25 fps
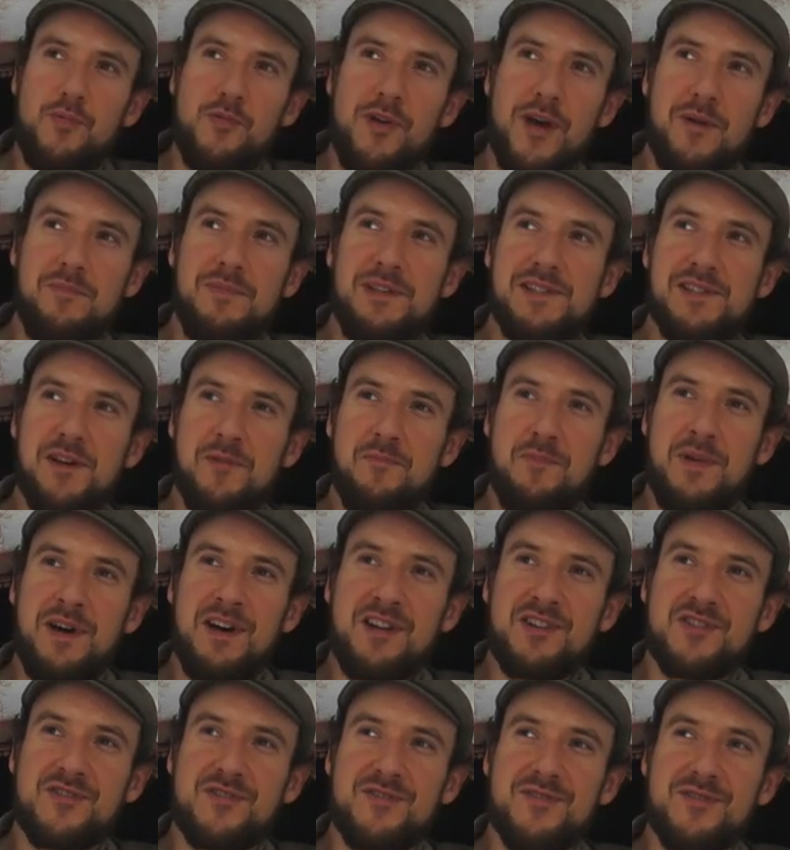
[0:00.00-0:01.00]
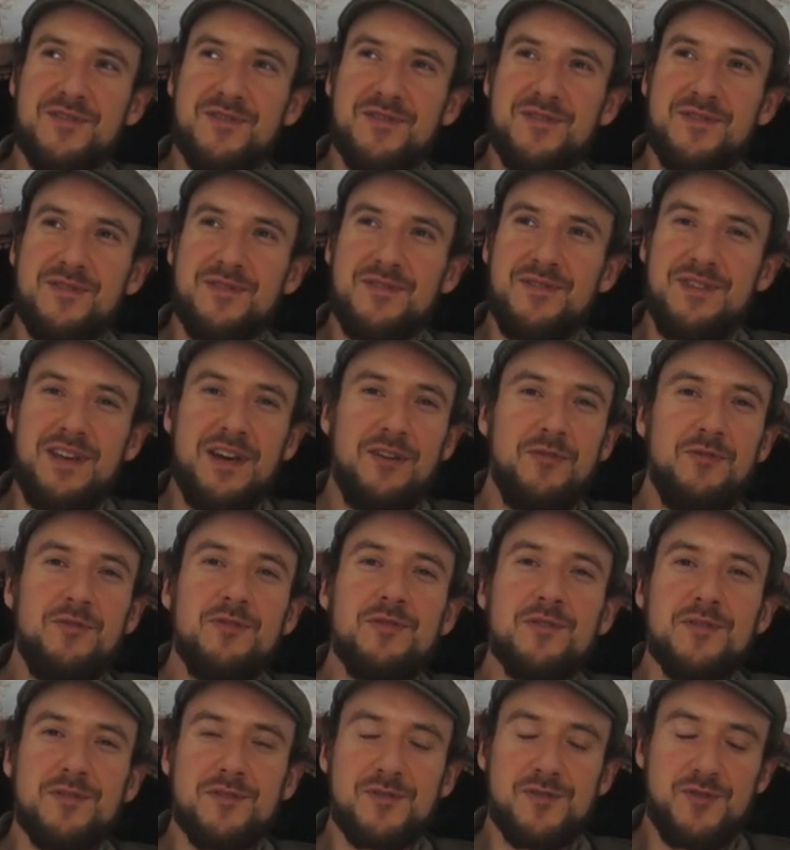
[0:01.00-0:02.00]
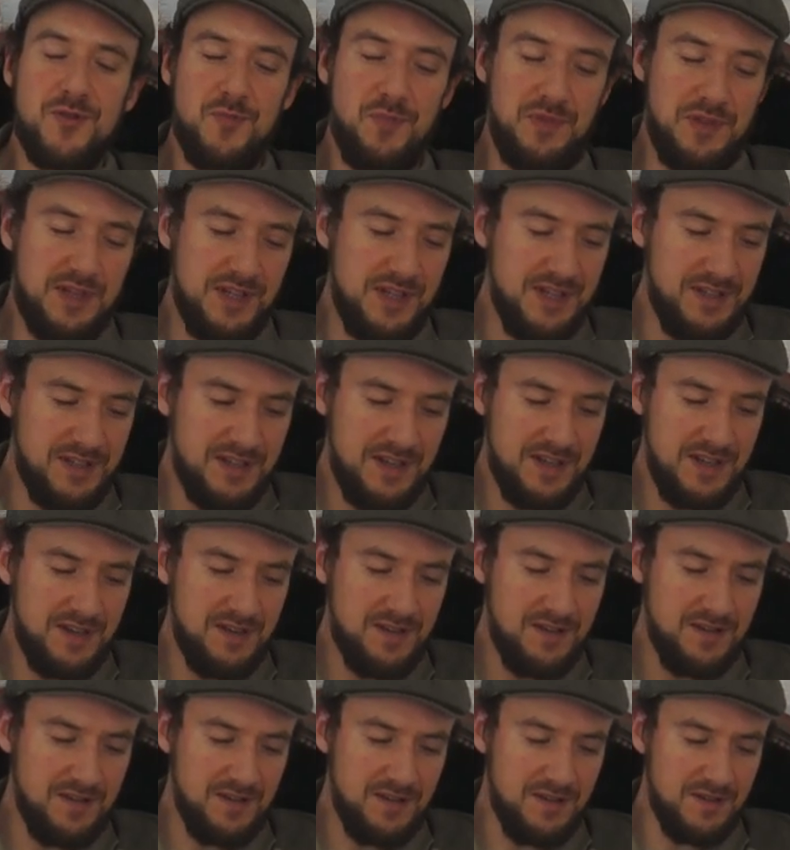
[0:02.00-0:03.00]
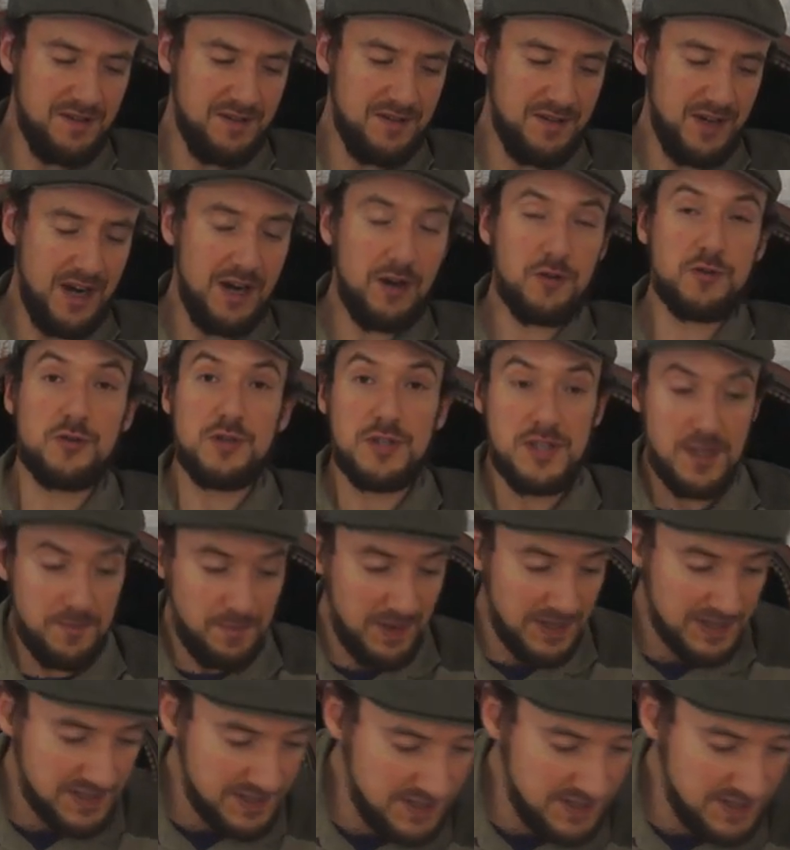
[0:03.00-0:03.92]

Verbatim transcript: Pour la mise en page, euh, il y a une euh, subtilité. alors je ne sais pas